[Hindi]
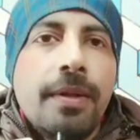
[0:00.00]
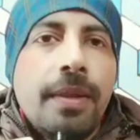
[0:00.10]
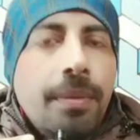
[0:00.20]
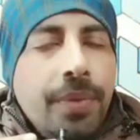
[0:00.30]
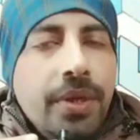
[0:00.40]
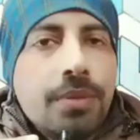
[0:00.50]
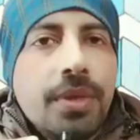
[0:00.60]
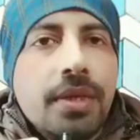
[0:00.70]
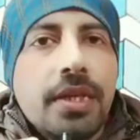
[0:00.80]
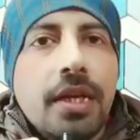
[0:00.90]
प्लीज़ मेरे
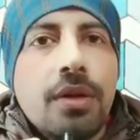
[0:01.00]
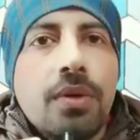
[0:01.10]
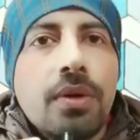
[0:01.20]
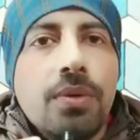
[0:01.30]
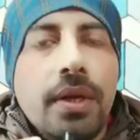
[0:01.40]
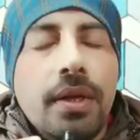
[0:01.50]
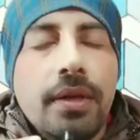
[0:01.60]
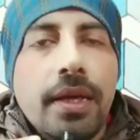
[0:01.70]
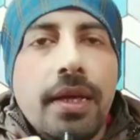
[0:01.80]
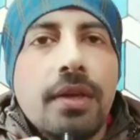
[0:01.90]
चैनल को कोई
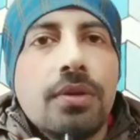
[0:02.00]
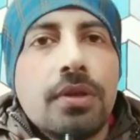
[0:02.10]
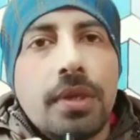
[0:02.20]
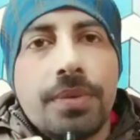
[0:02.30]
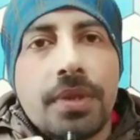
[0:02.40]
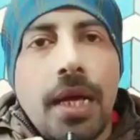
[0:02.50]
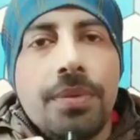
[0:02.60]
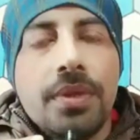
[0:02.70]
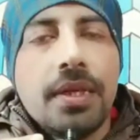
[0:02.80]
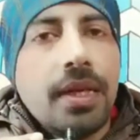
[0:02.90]
नए हैं तो सब्सक्राइब
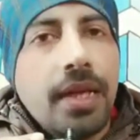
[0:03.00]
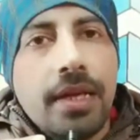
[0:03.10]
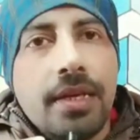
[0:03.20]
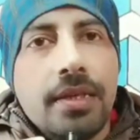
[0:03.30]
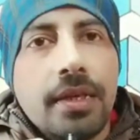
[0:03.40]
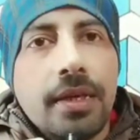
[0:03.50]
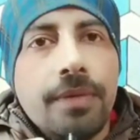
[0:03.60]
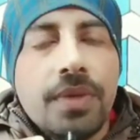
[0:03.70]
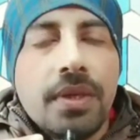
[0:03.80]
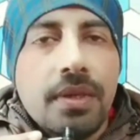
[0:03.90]
कीजिएगा लाइक कीजिएगा
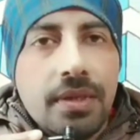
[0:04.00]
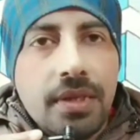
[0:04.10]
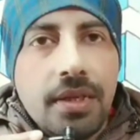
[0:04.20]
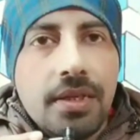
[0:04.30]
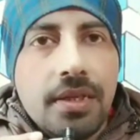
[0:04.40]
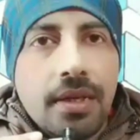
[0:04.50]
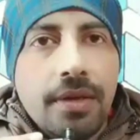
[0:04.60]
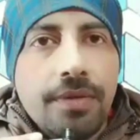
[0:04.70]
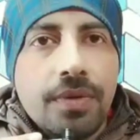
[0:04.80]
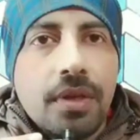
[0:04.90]
शेयर कीजिएगा
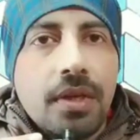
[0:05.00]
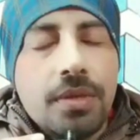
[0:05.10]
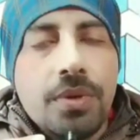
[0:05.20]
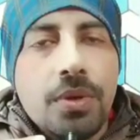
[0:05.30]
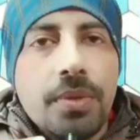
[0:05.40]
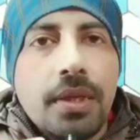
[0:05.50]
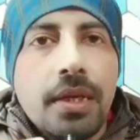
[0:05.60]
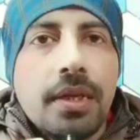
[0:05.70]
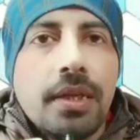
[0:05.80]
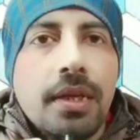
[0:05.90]
इस वीडियो में इतना ही
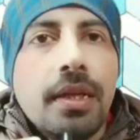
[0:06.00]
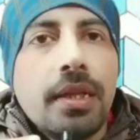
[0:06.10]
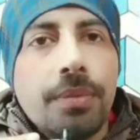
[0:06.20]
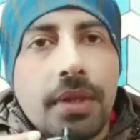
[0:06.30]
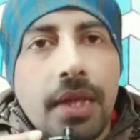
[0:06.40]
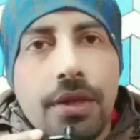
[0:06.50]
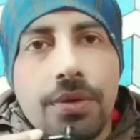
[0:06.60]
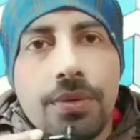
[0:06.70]
रखते हैं तब तक थैंक यू